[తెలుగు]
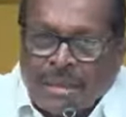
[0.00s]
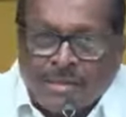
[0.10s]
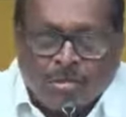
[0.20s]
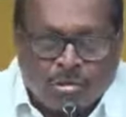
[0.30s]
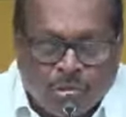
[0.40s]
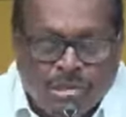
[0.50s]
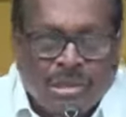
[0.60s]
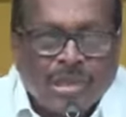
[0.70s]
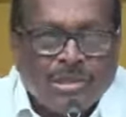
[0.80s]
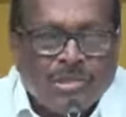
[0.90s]
అది ఒక
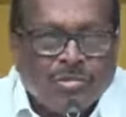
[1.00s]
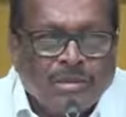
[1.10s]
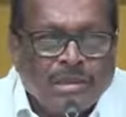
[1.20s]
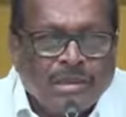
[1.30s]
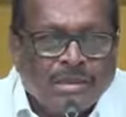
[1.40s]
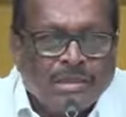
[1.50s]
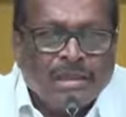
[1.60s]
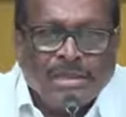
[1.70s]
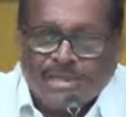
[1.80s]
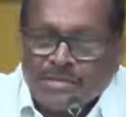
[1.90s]
సూచనగా తీసుకుని
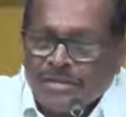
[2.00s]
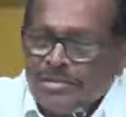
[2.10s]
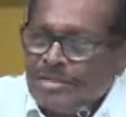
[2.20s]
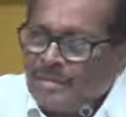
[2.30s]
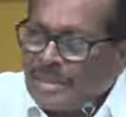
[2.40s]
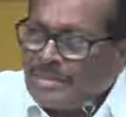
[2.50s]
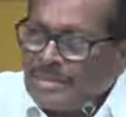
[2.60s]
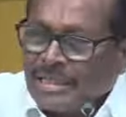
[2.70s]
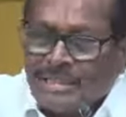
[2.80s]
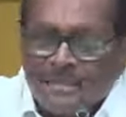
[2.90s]
దాన్ని రెక్టిఫై చేసుకునే ప్రయత్నం
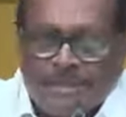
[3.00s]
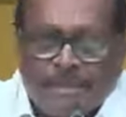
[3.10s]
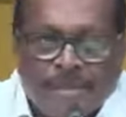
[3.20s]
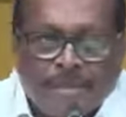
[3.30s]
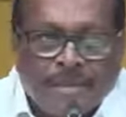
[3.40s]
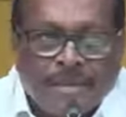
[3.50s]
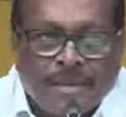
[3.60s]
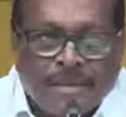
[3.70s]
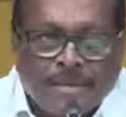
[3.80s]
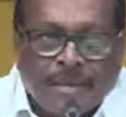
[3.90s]
చేయాలి
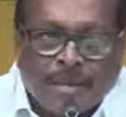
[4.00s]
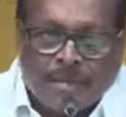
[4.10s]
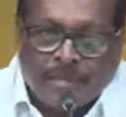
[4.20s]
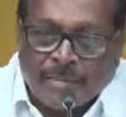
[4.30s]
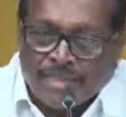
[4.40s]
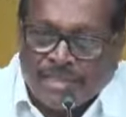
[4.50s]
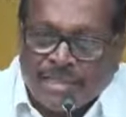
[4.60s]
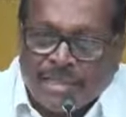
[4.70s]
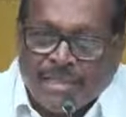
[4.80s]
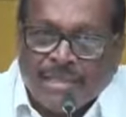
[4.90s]
మిమ్మల్ని
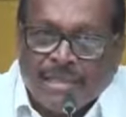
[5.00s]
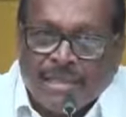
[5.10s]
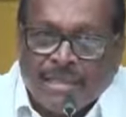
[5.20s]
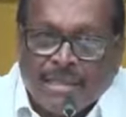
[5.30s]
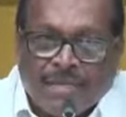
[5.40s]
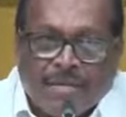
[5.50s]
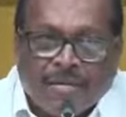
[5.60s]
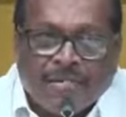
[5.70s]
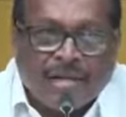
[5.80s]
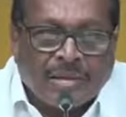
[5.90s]
విమర్శిస్తే
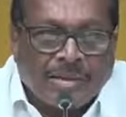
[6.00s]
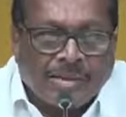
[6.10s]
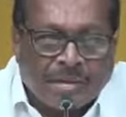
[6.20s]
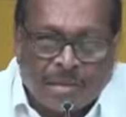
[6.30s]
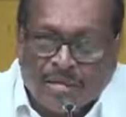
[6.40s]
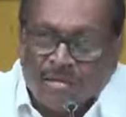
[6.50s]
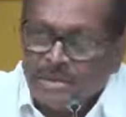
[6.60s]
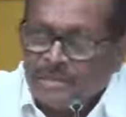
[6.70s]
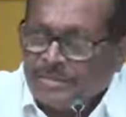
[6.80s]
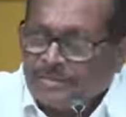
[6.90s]
వారిపైన దాడులు
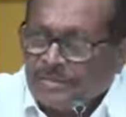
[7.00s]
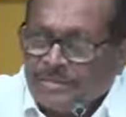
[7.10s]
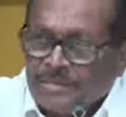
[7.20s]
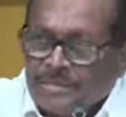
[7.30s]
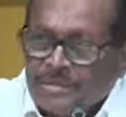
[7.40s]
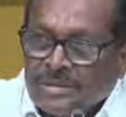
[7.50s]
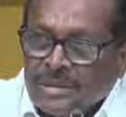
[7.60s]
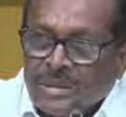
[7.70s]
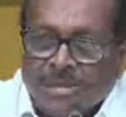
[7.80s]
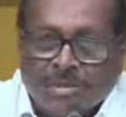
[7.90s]
చేయటం
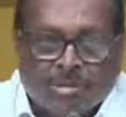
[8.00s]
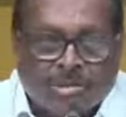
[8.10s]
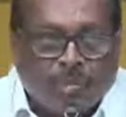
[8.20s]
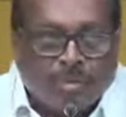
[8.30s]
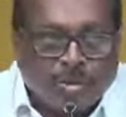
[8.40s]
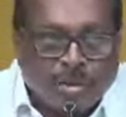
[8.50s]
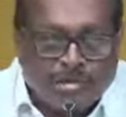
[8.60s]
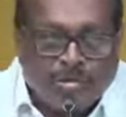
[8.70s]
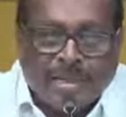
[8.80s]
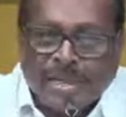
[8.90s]
తప్పుడు
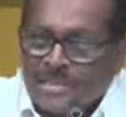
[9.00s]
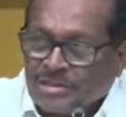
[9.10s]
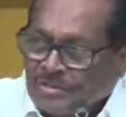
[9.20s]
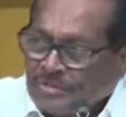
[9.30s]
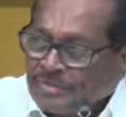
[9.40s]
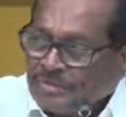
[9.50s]
కేసులు బనాయించటం